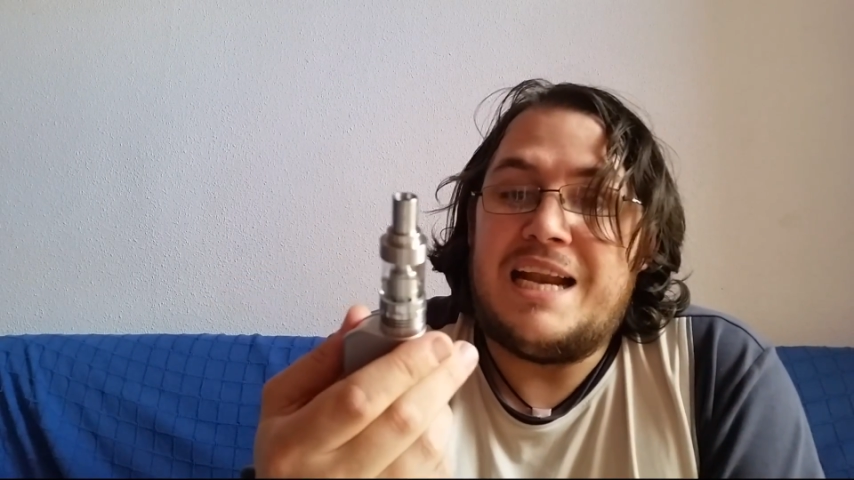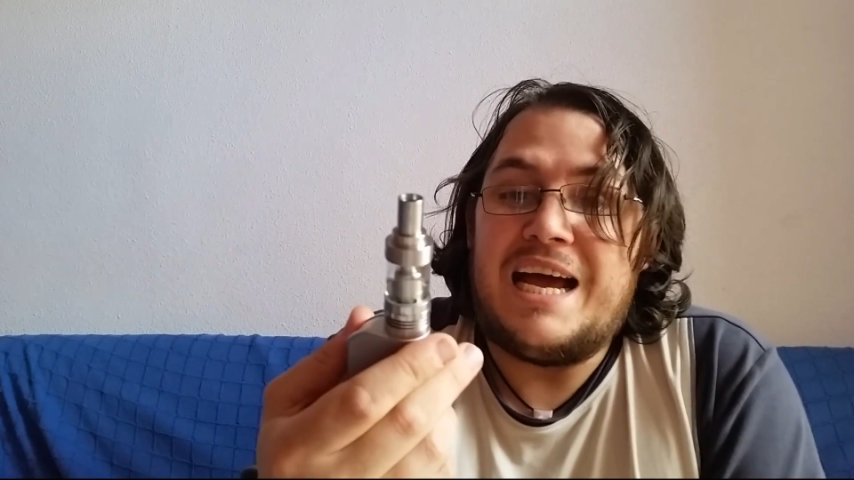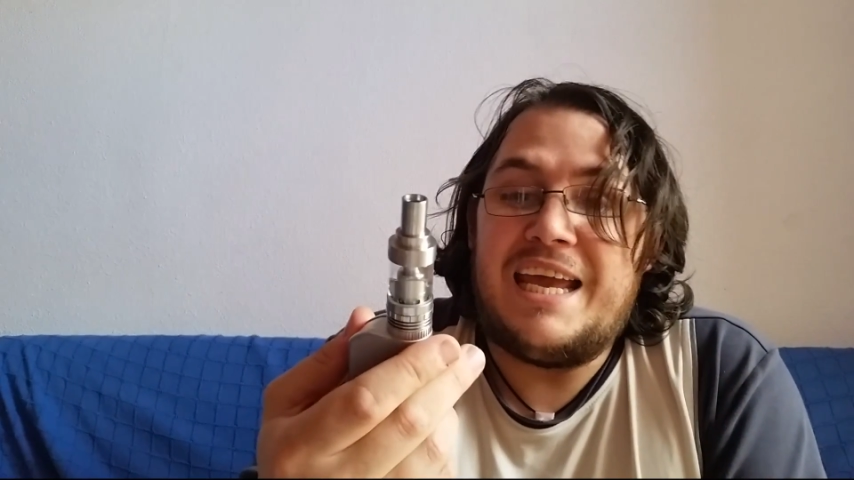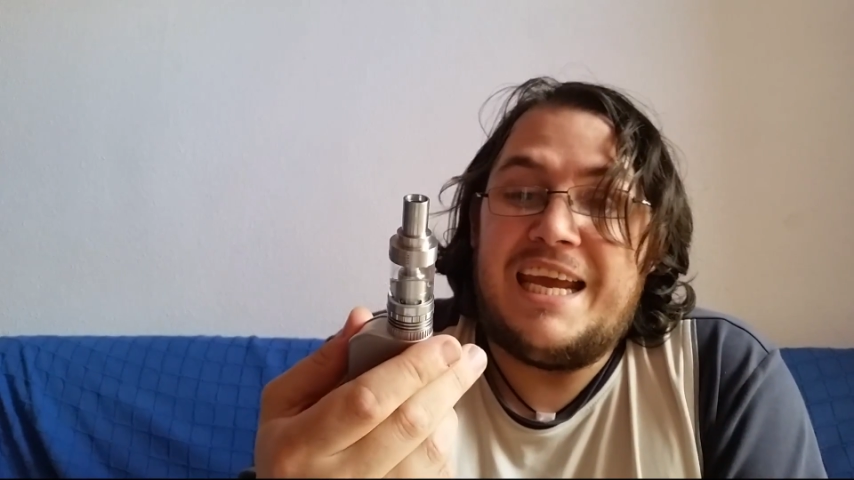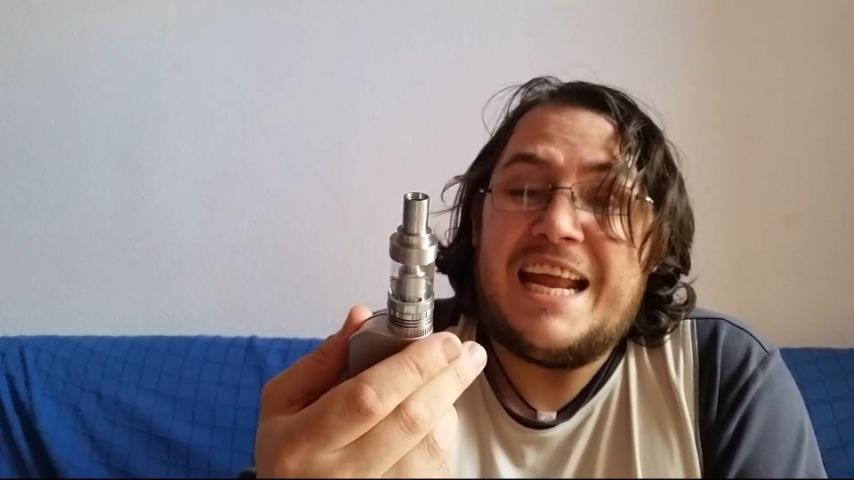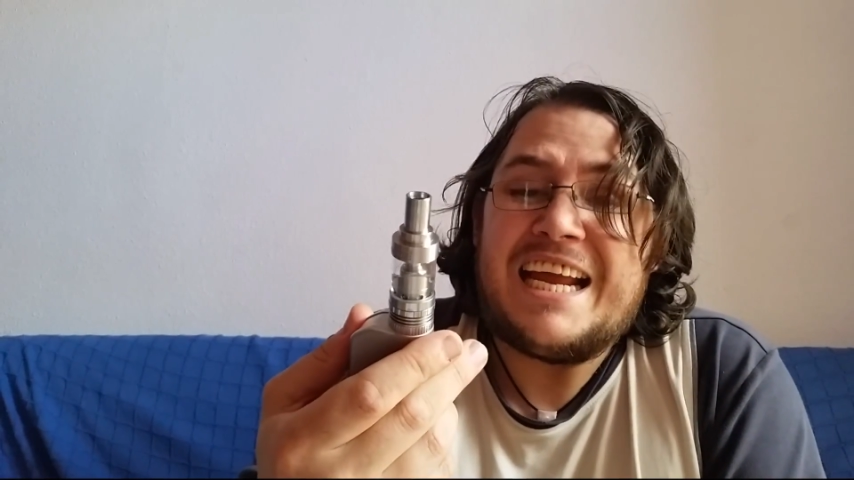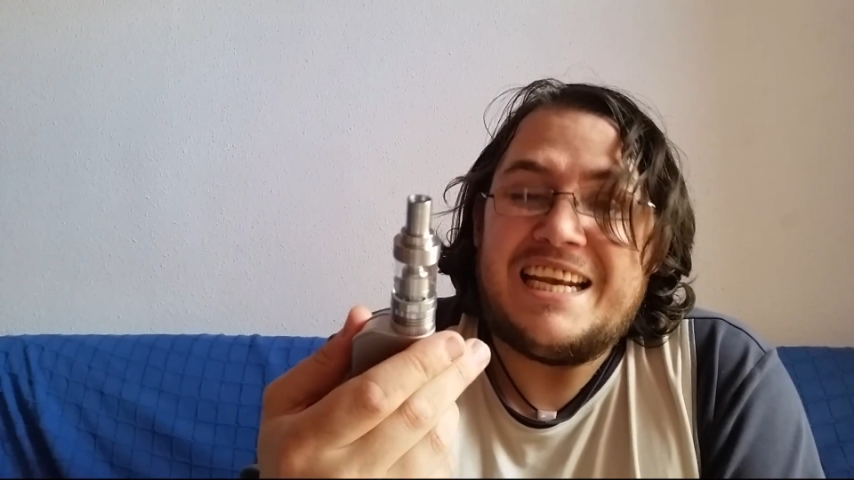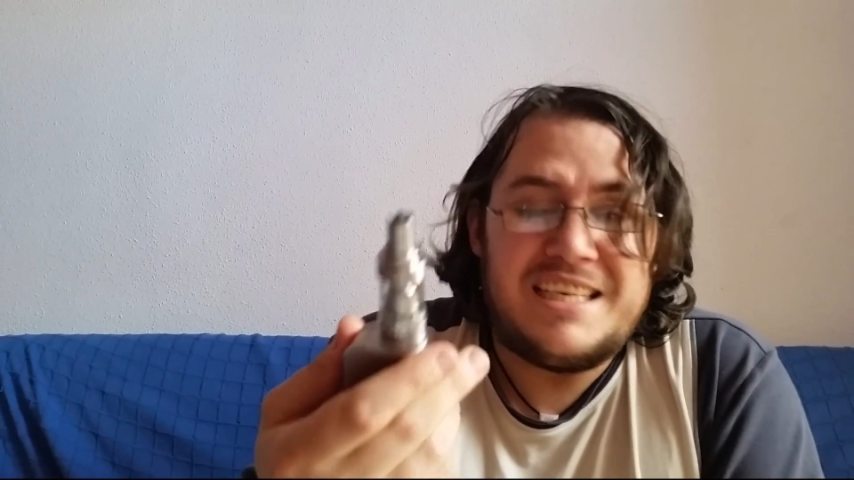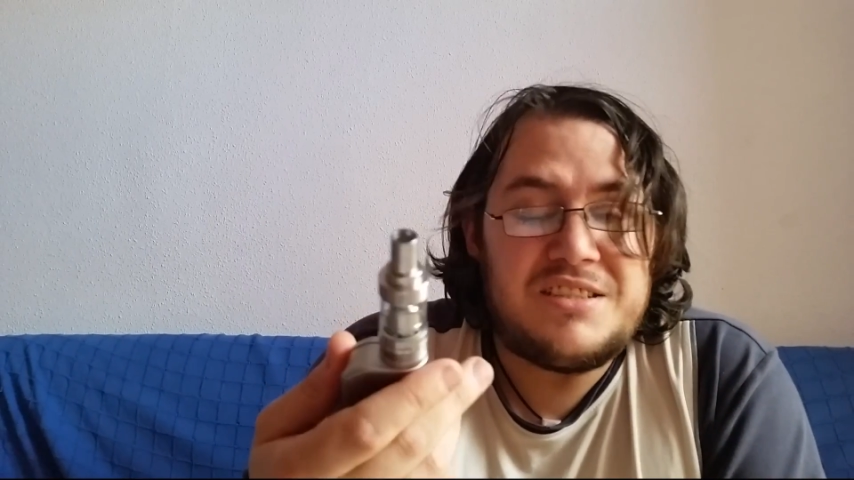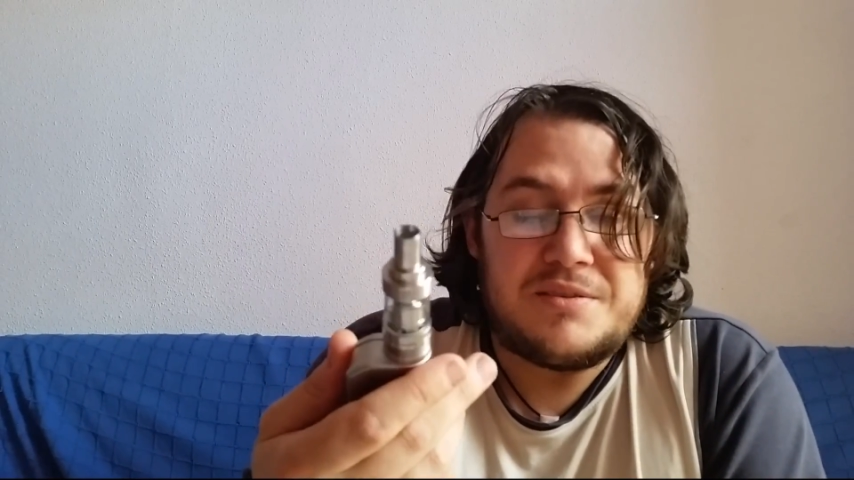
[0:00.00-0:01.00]
la
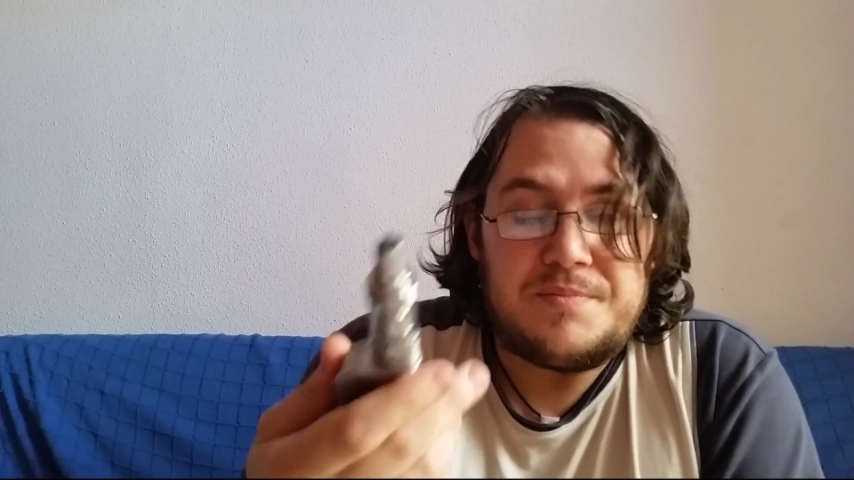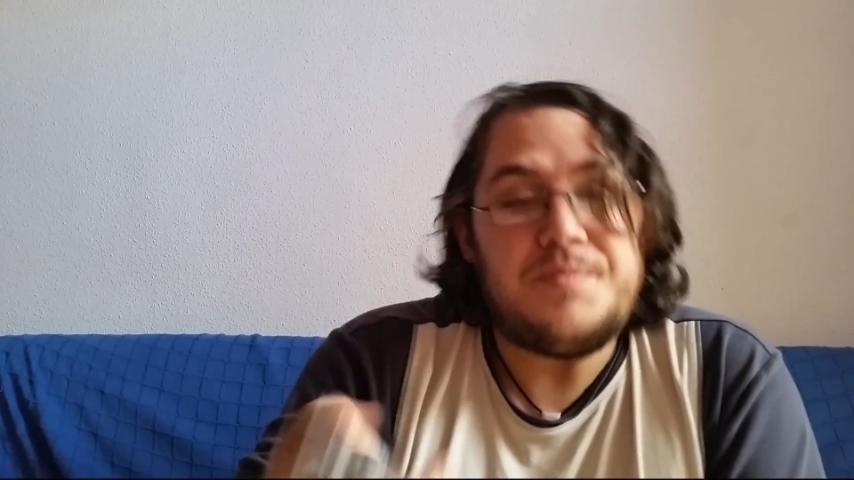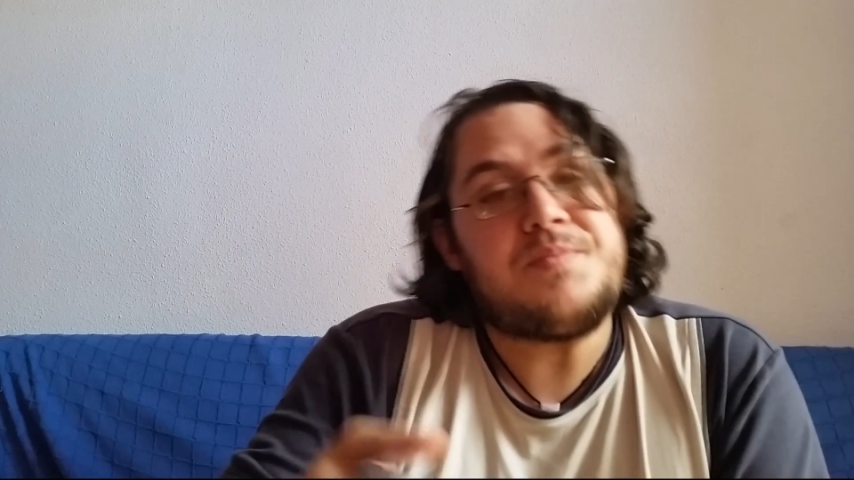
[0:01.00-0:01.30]
Heracles